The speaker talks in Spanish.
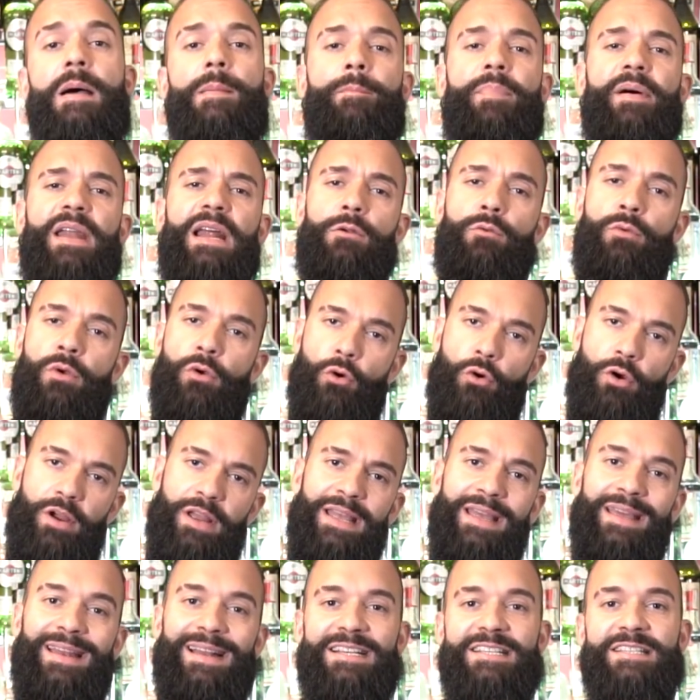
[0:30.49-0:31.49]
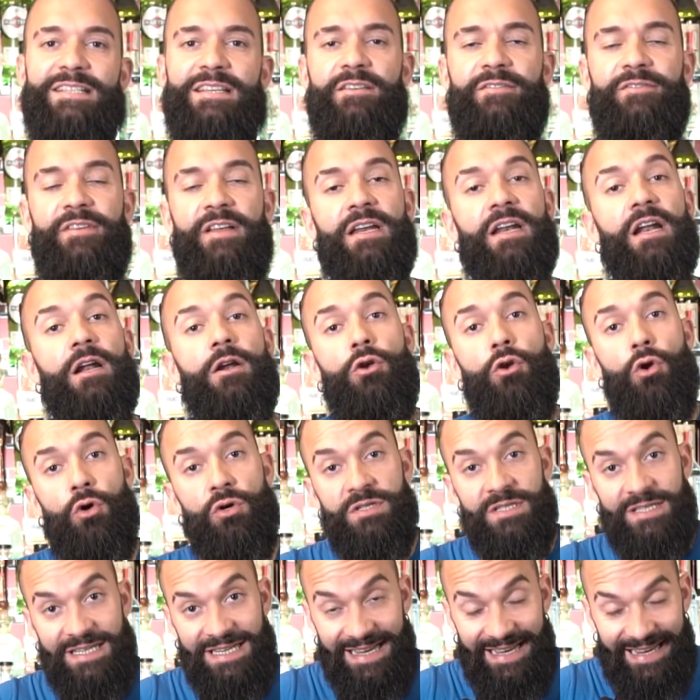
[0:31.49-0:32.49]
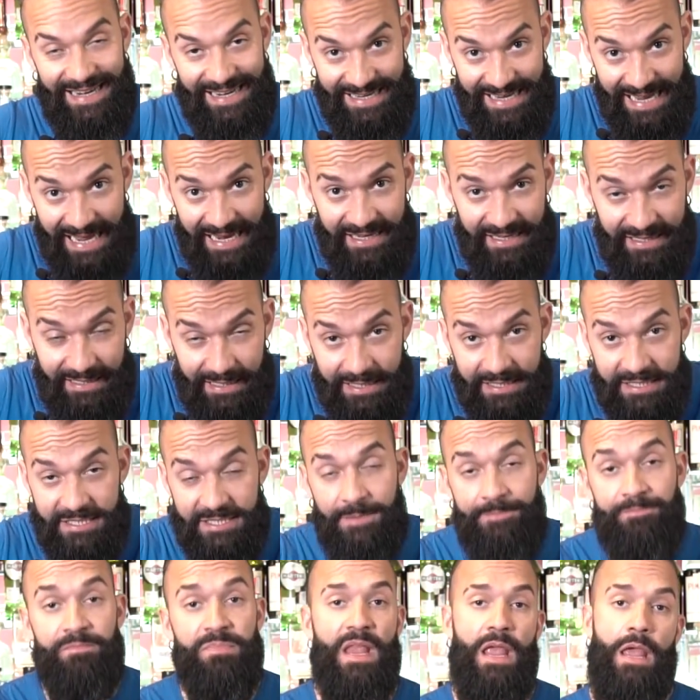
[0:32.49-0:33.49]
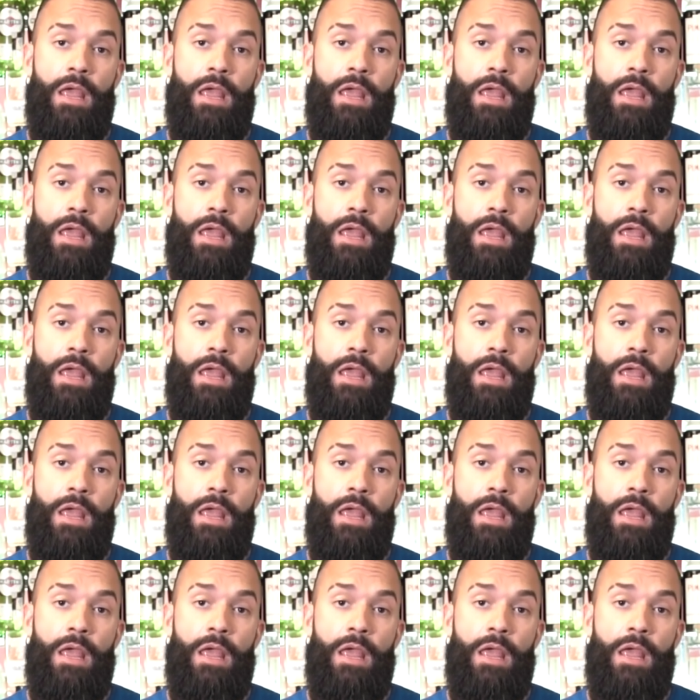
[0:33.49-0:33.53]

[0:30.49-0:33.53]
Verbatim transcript: para luego ir a servir los ingredientes.